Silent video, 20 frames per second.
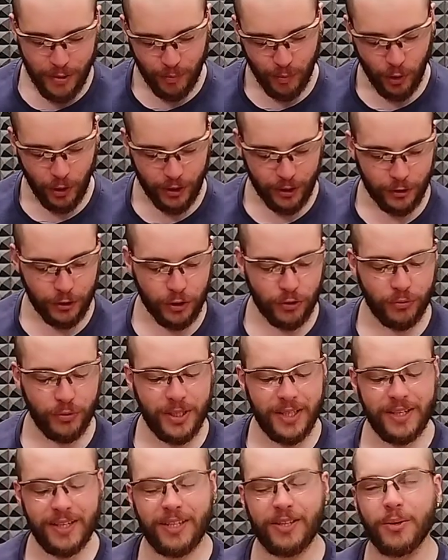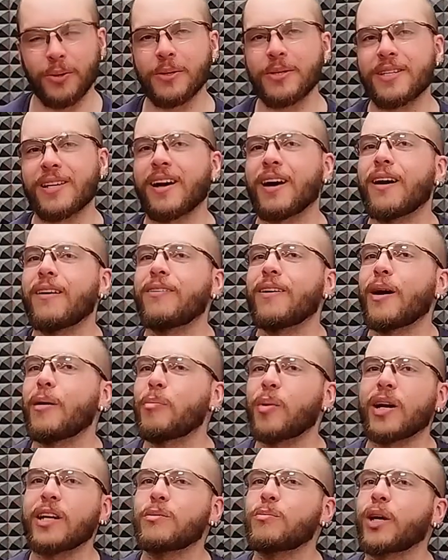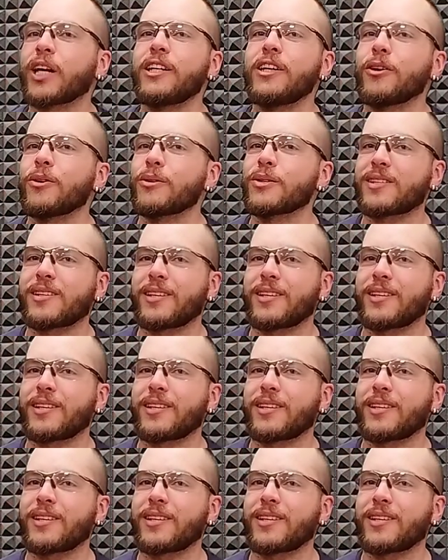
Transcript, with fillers: Bon, quand je vous dis que ça va pas être brillant,